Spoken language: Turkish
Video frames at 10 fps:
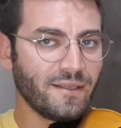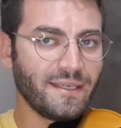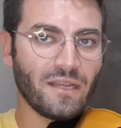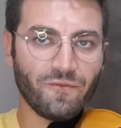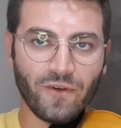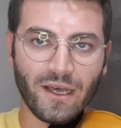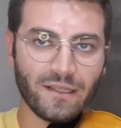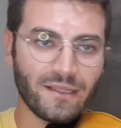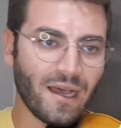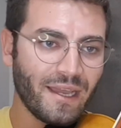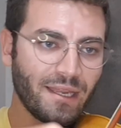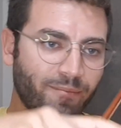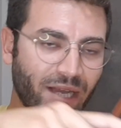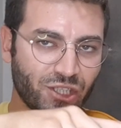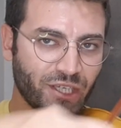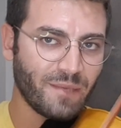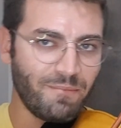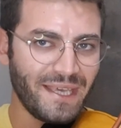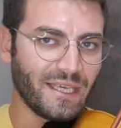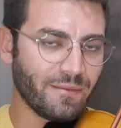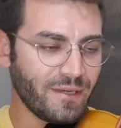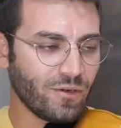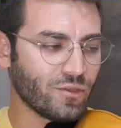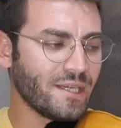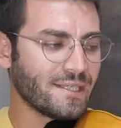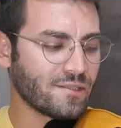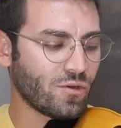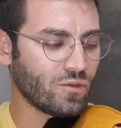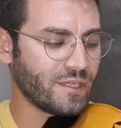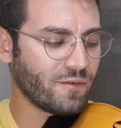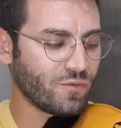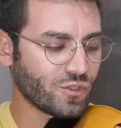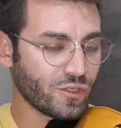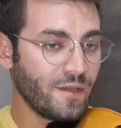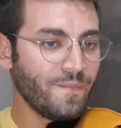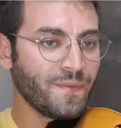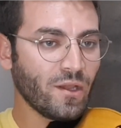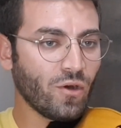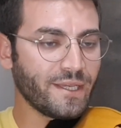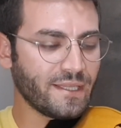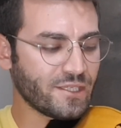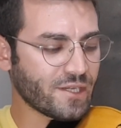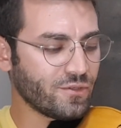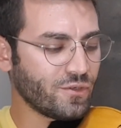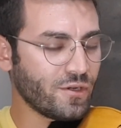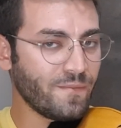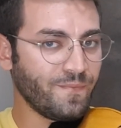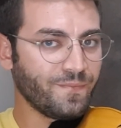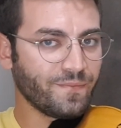Yine fa da aynı baştaki mi gibi o da kısa oluyor yarım vuruş. 17 çalıyorum.